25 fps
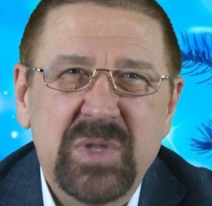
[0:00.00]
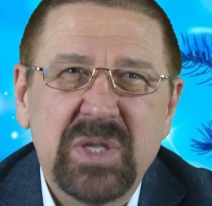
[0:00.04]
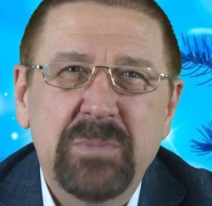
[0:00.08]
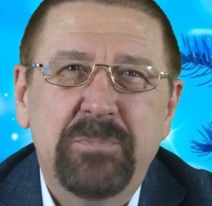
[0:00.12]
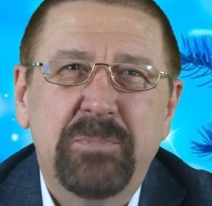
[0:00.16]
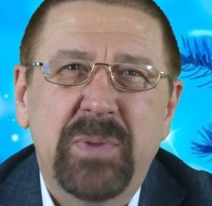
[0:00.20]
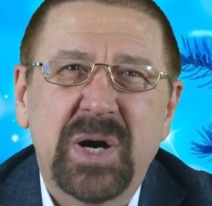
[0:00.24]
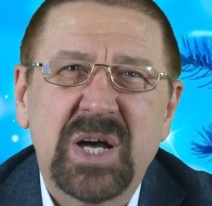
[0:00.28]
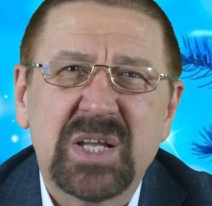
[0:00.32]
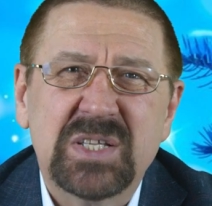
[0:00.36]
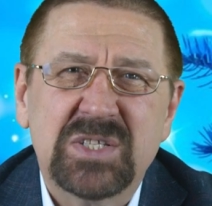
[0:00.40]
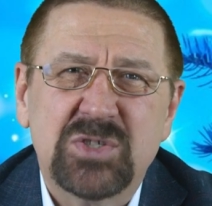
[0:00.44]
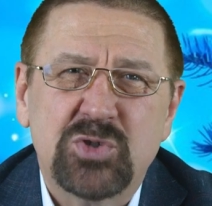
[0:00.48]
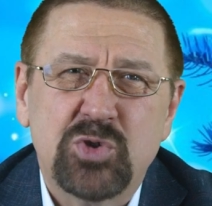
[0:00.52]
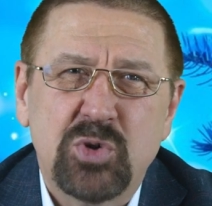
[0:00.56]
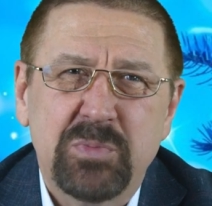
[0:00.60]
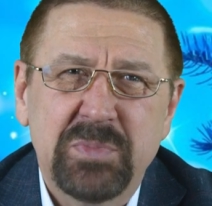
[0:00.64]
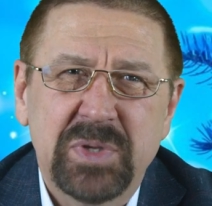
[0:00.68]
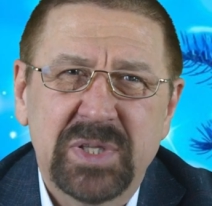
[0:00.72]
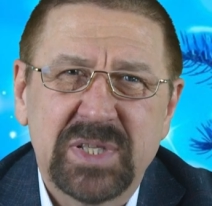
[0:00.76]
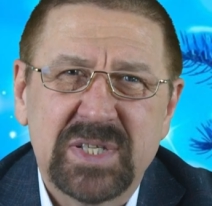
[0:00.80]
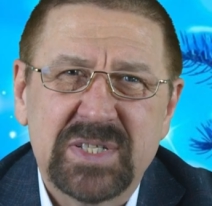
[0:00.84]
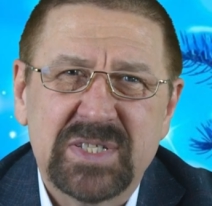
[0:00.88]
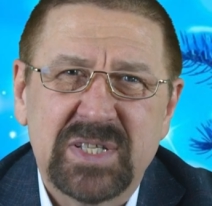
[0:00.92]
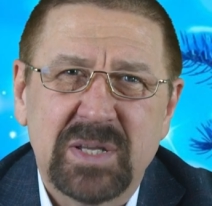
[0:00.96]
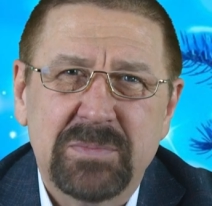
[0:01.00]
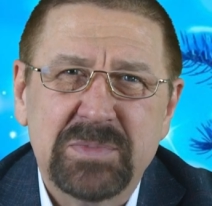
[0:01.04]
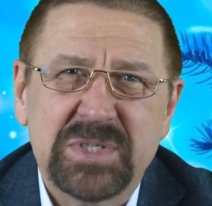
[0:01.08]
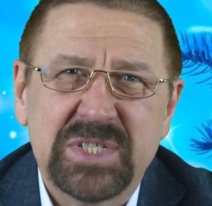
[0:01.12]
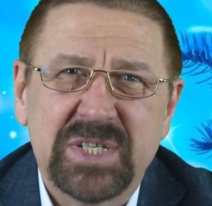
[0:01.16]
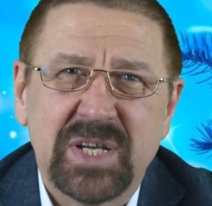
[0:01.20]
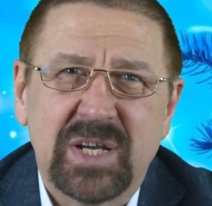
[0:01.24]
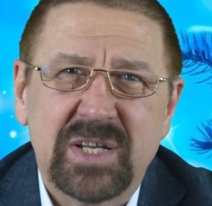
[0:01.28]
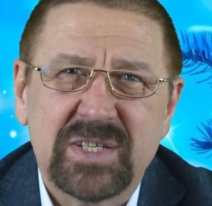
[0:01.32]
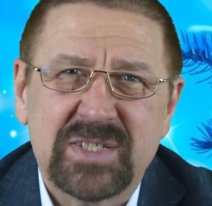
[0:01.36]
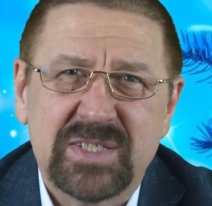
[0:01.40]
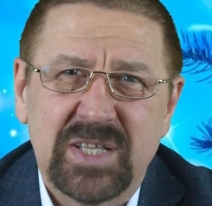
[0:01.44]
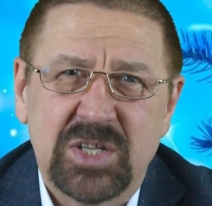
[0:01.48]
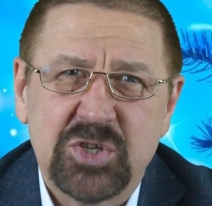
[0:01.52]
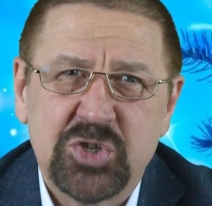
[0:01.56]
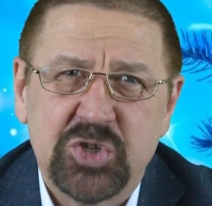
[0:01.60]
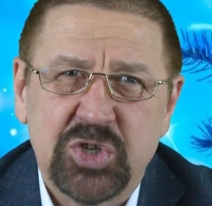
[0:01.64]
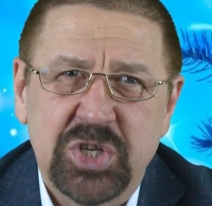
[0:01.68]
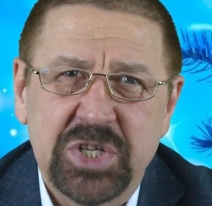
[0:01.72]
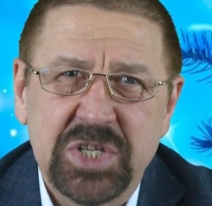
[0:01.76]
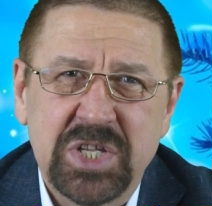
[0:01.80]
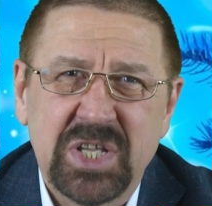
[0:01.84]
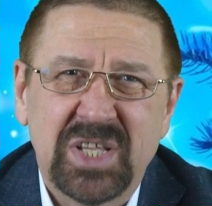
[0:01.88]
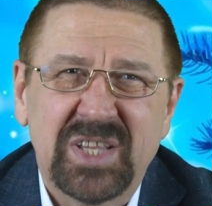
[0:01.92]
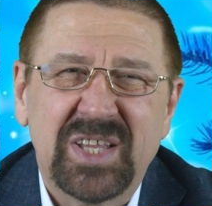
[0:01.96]
и по особенностям
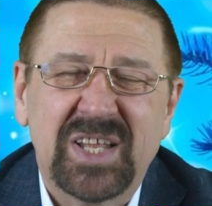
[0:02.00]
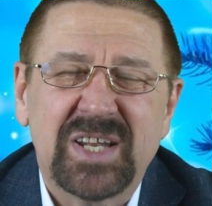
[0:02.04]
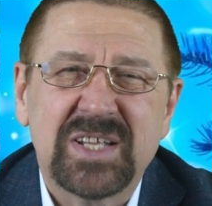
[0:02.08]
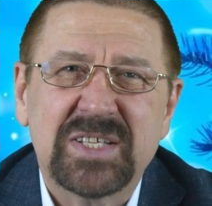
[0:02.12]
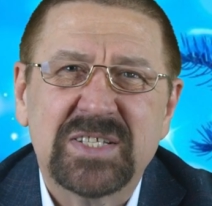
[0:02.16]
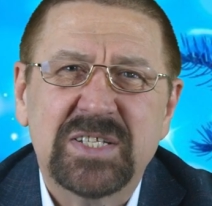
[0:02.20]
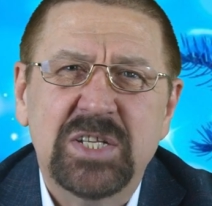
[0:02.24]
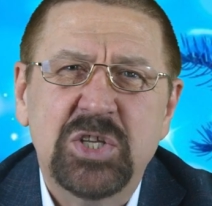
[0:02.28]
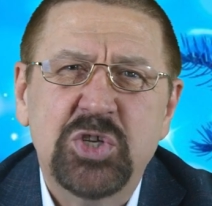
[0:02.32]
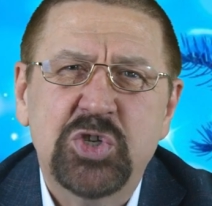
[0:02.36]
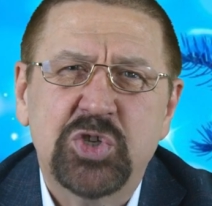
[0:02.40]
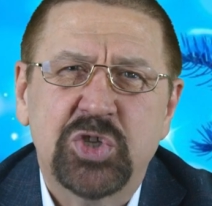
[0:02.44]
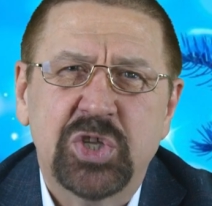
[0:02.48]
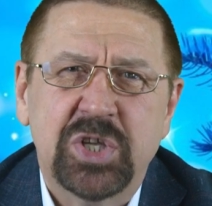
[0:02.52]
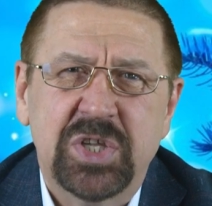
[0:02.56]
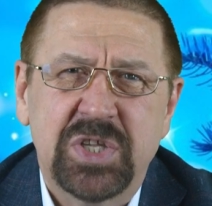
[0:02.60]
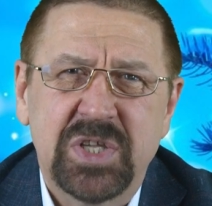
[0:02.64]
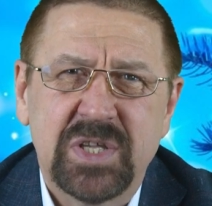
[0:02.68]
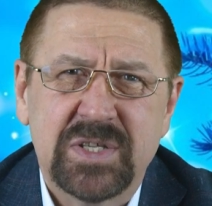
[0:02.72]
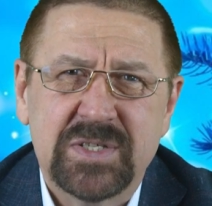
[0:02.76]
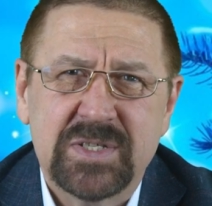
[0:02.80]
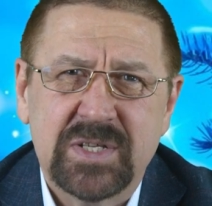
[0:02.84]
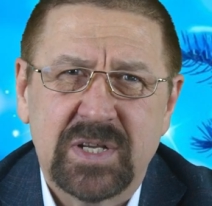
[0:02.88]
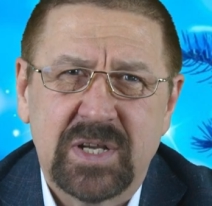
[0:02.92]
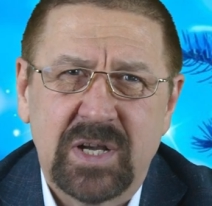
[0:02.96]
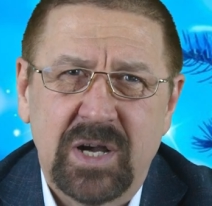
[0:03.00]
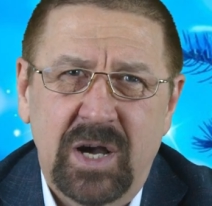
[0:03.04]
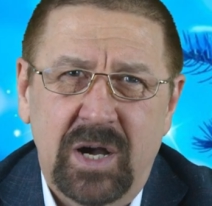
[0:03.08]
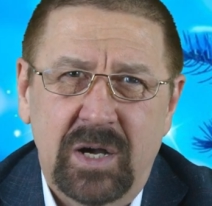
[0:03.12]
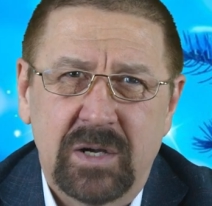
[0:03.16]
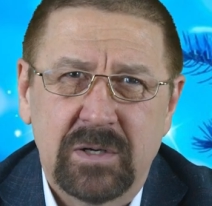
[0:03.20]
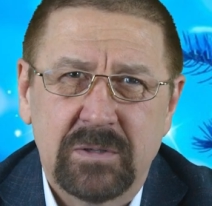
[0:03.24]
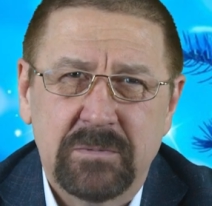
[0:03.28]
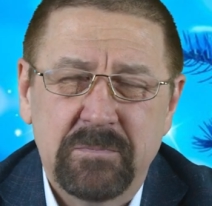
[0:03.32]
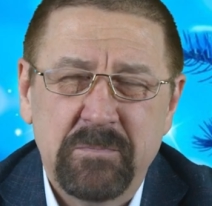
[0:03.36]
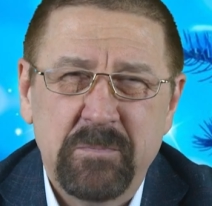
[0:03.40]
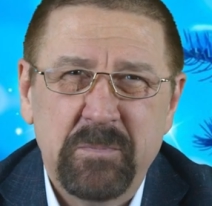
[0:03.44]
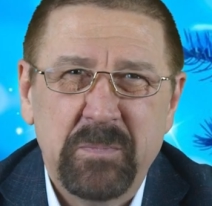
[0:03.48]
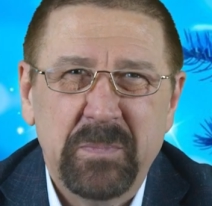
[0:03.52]
стихосложения на различных языках.